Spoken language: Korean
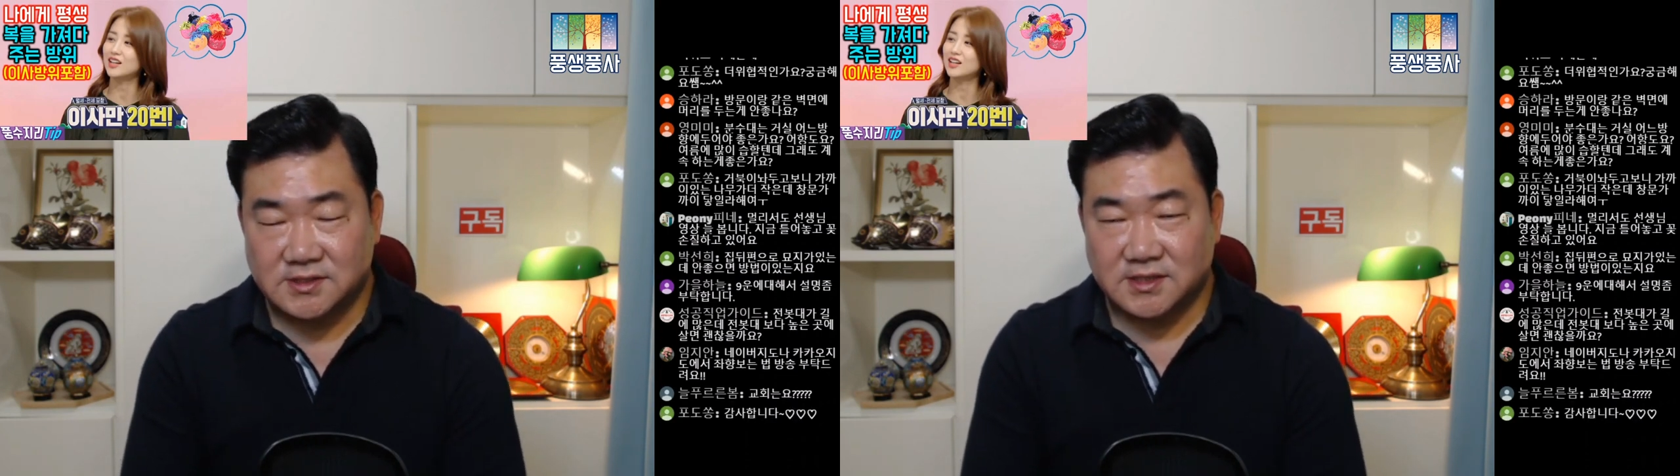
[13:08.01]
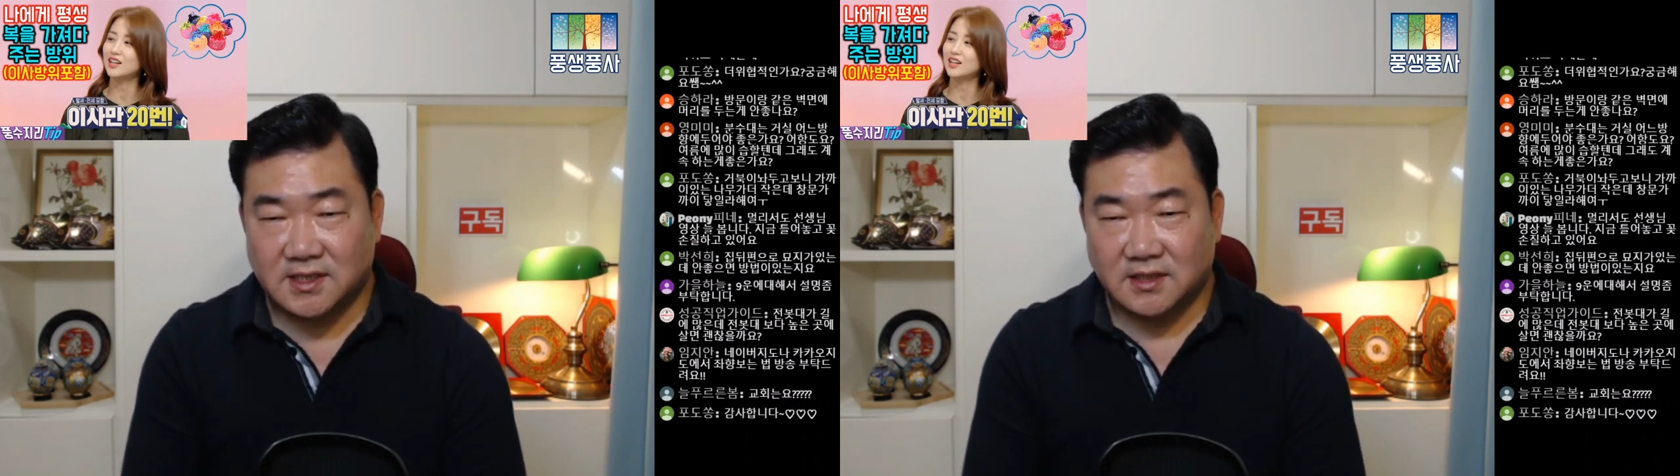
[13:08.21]

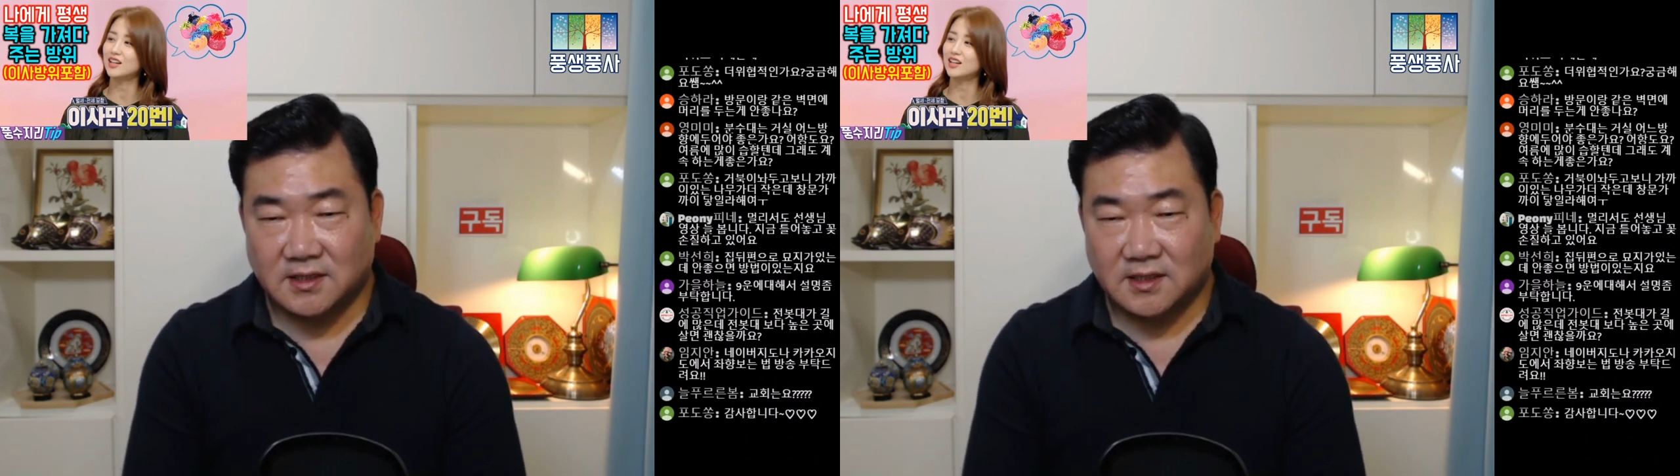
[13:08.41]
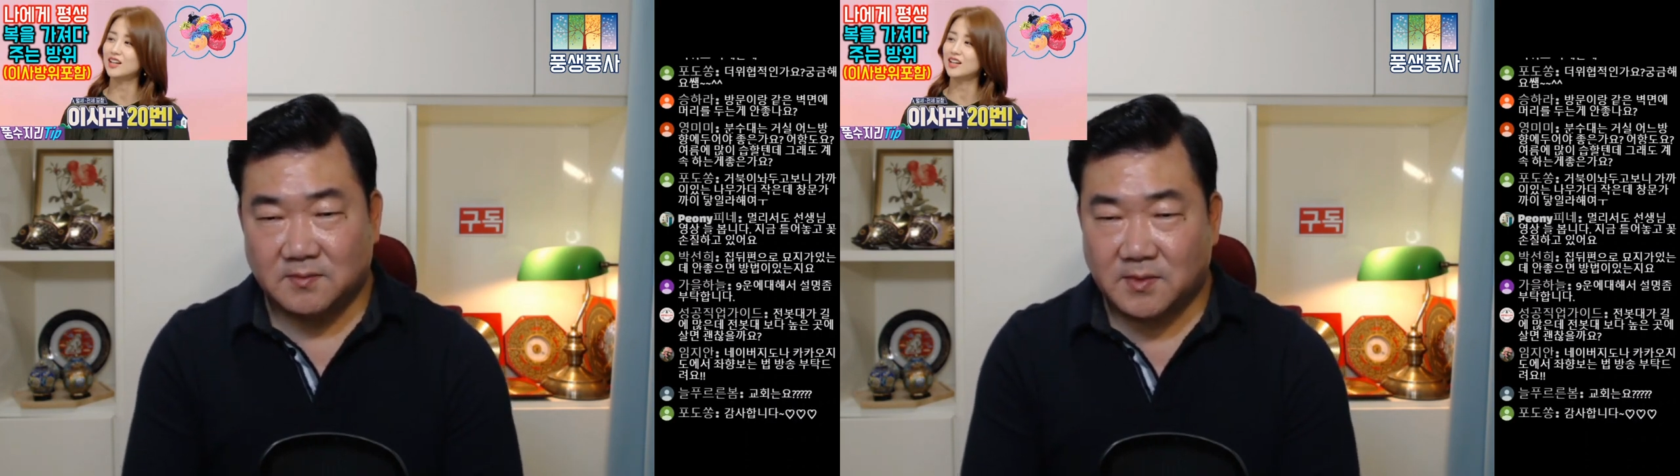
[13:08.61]

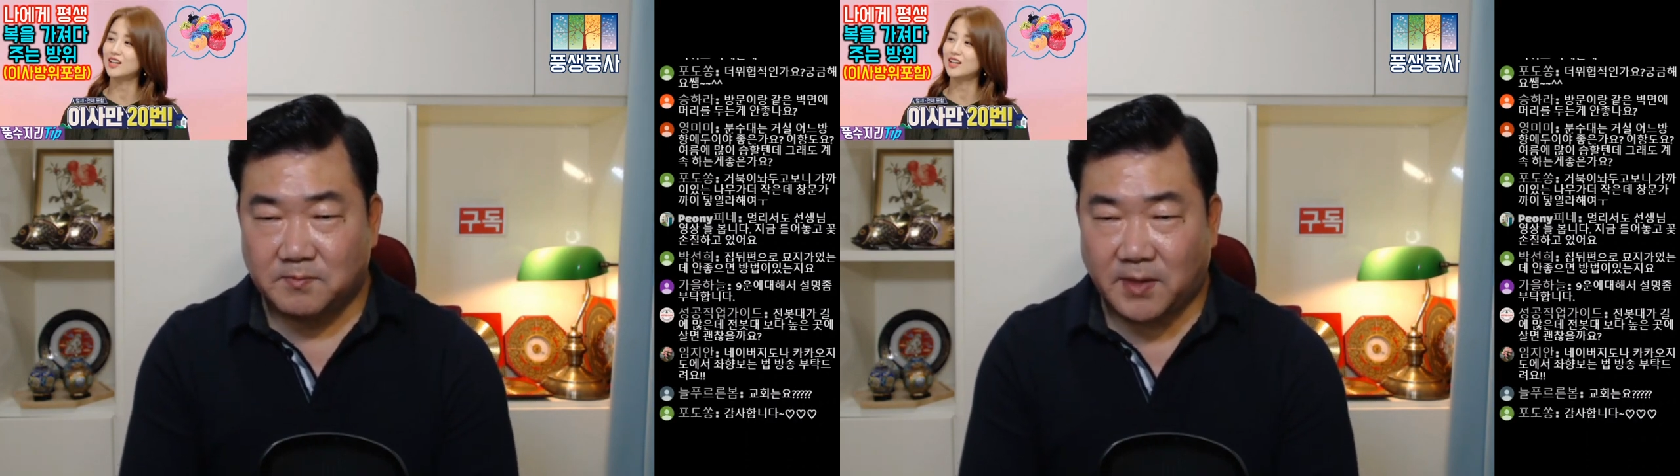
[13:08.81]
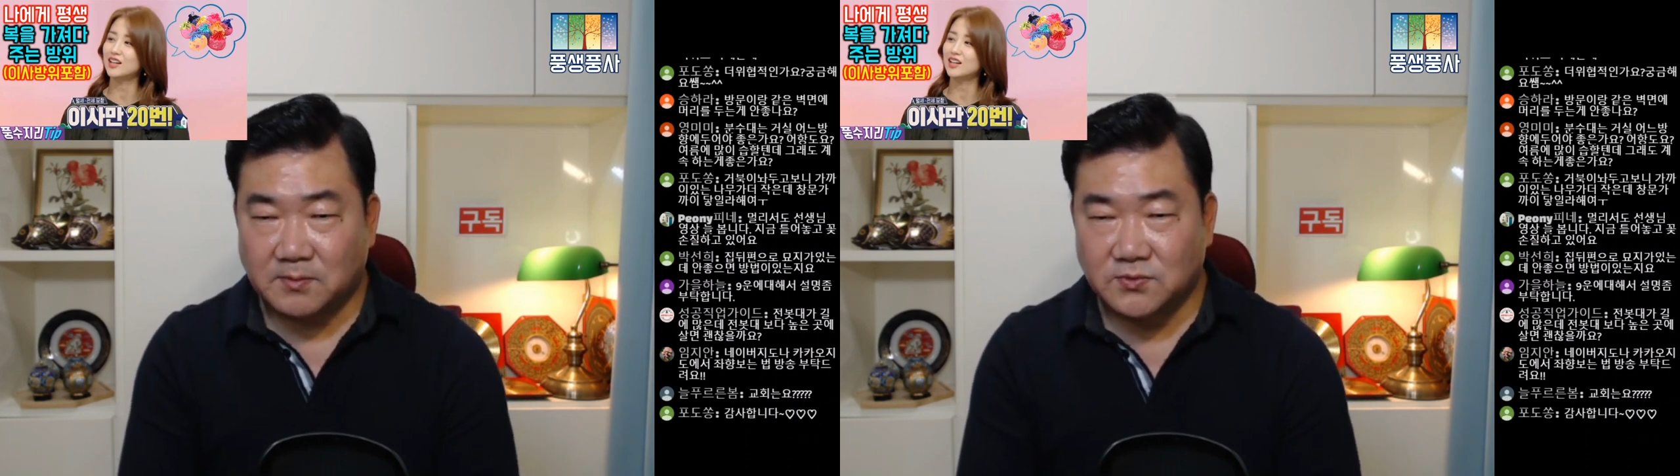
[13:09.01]
등아리님,
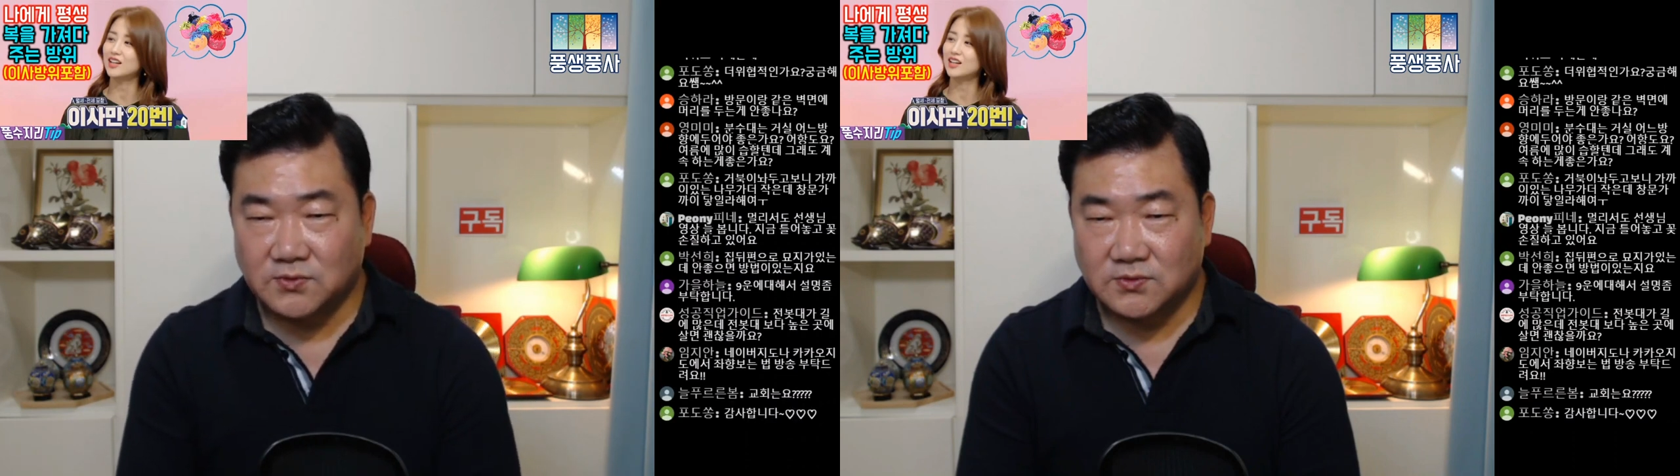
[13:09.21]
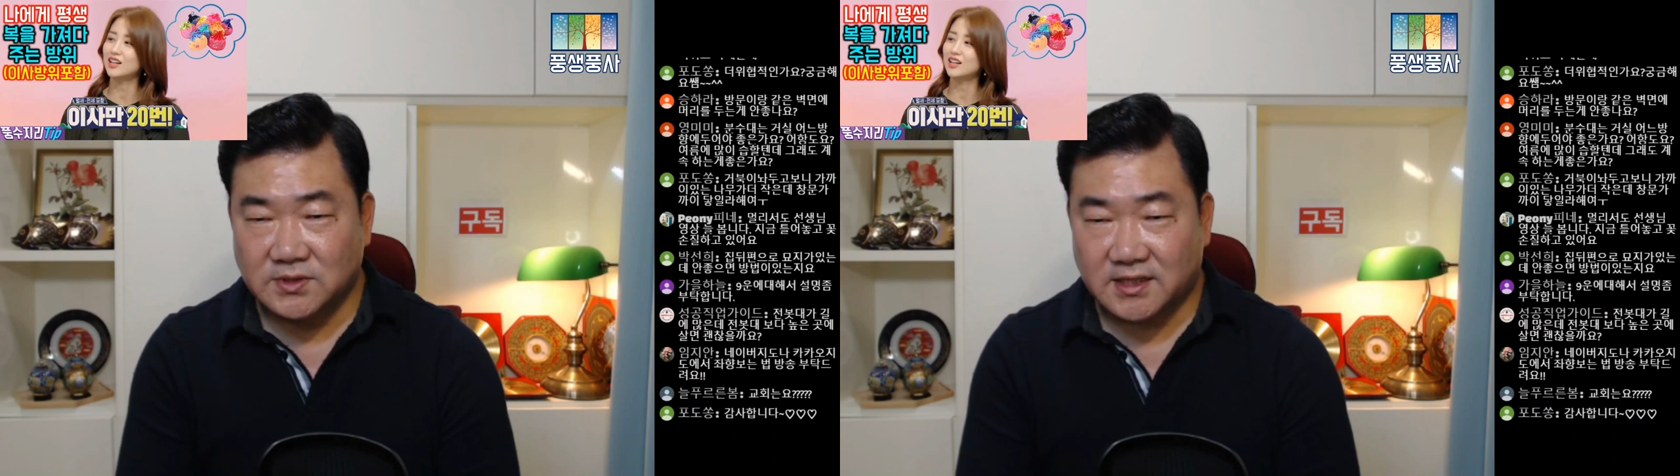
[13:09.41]

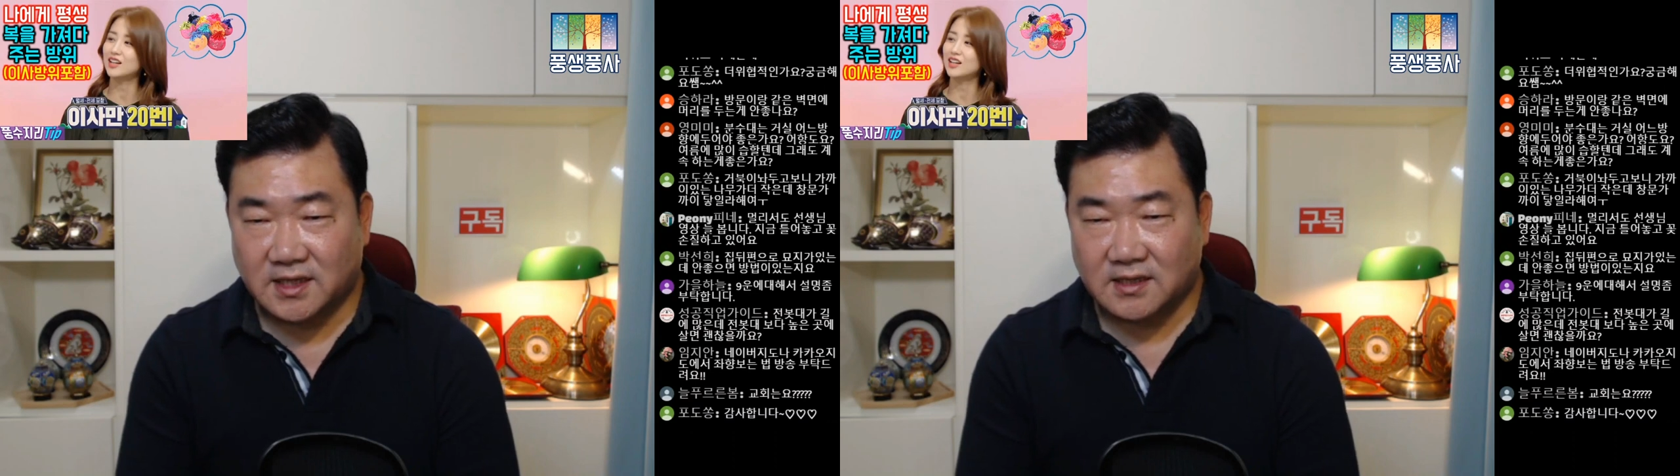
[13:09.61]
방문이랑